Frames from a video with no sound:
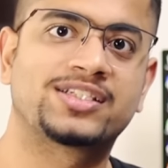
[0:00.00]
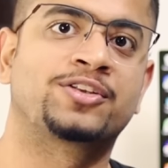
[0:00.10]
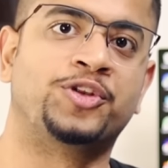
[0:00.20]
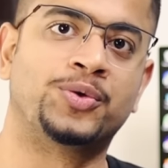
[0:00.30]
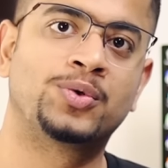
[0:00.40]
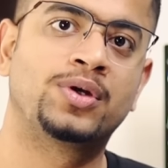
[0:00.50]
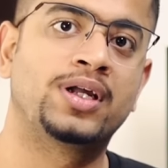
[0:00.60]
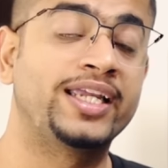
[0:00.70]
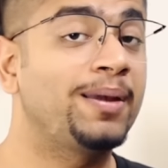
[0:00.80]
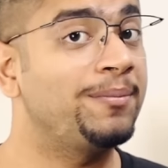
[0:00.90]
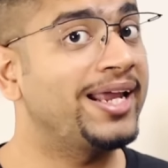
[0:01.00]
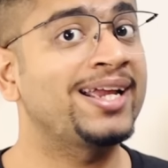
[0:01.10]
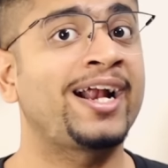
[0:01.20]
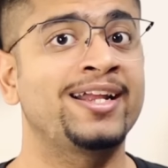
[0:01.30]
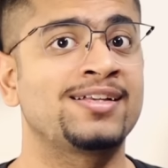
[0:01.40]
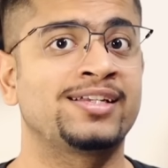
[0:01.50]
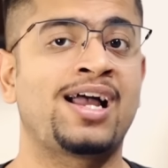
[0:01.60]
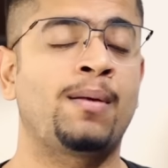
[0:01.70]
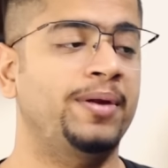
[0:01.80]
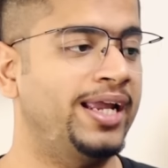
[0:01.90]
कर सकते हो ये मेरे आइडियाज हैं
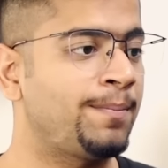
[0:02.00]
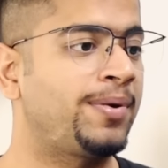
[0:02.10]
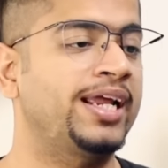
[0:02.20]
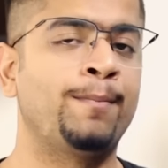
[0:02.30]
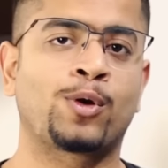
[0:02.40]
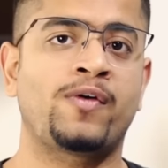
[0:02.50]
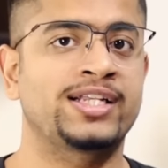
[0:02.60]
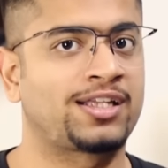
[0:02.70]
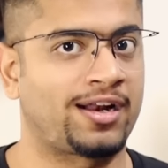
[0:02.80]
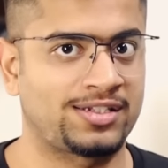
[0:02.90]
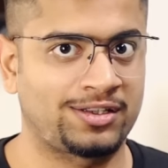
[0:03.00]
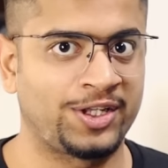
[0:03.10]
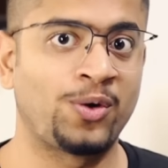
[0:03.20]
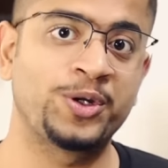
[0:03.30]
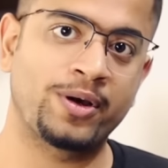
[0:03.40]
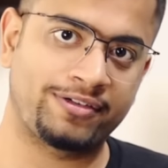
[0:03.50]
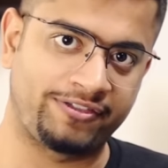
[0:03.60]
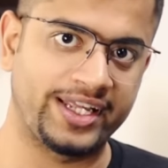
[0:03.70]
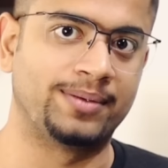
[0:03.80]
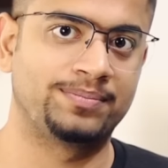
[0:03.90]
आप इन पर इंप्रोवाइज कर सकते हो यू आर
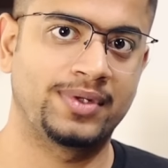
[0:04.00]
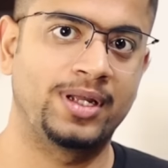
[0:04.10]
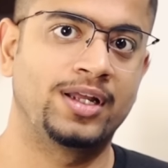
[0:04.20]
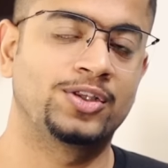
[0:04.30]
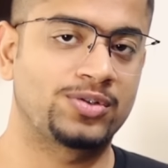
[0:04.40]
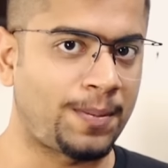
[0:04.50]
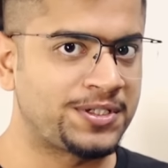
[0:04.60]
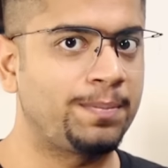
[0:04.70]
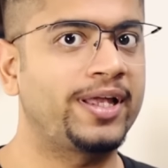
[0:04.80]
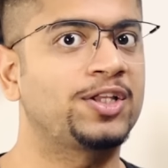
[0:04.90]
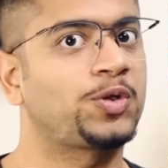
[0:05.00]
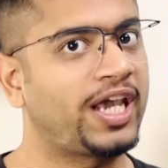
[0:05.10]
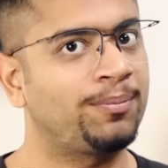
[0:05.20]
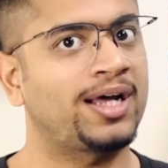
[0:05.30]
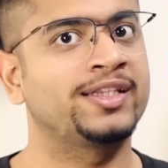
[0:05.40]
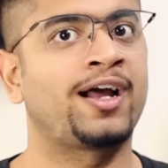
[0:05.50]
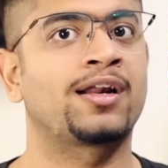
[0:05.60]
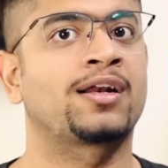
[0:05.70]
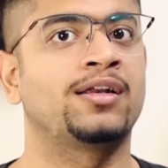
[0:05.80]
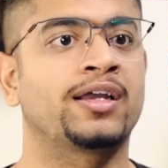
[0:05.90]
फ्री तो सबसे पहले तो ये बात
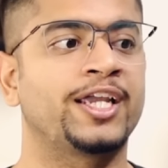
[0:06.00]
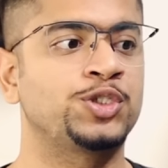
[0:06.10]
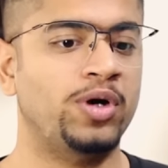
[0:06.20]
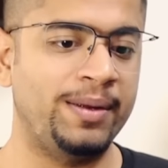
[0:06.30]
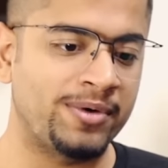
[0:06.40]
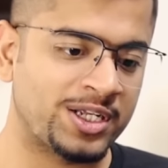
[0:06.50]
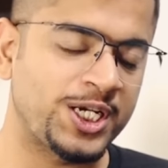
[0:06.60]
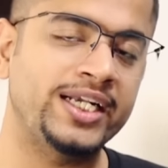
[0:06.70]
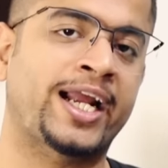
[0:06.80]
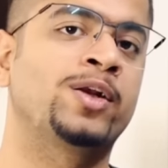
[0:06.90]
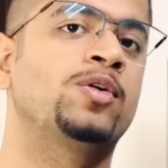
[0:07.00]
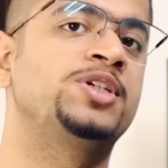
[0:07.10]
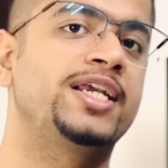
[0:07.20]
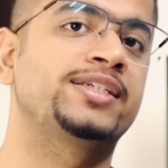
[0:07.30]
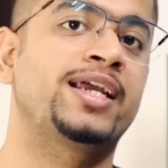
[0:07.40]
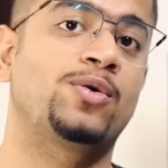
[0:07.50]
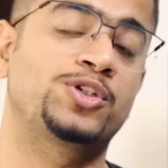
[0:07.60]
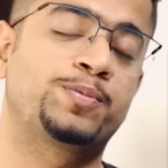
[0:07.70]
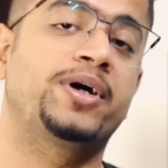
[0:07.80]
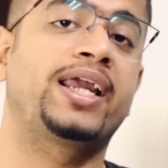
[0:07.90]
ध्यान रखना कि जो इमर्जिंग टेक्नोलॉजीज हैं
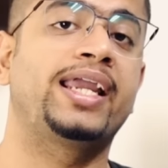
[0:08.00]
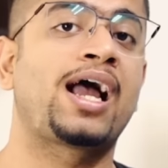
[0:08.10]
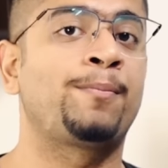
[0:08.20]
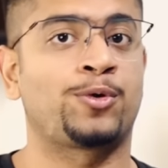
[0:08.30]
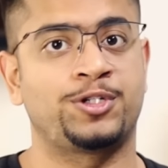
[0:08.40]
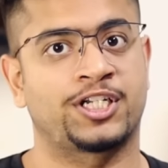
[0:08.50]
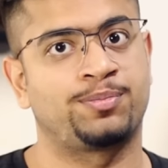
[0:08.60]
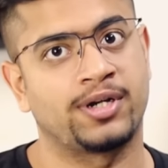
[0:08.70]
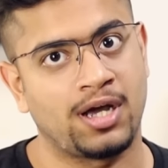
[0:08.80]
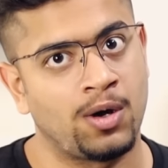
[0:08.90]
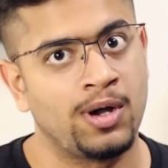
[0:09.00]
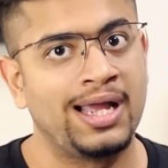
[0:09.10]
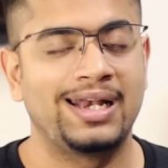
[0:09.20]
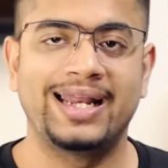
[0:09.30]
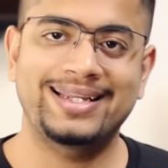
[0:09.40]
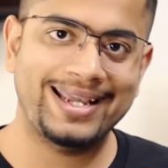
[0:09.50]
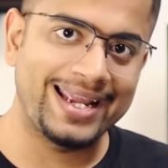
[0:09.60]
उस पर ही आप प्रोजेक्ट्स बनाओ लाइक